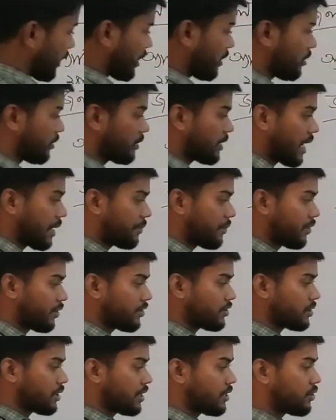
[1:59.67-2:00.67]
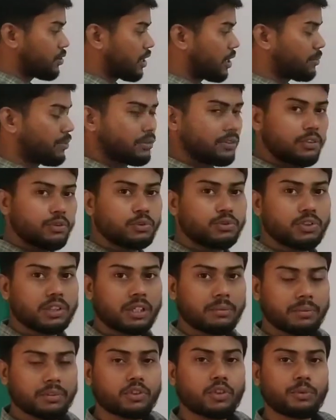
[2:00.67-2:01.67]
কারণ কার্বন ডাইঅক্সাইড জলের মধ্যে উচ্চ
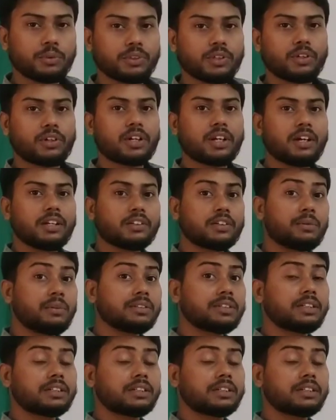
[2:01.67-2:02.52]
চাপে দ্রবিত করা হয় তোমরা যে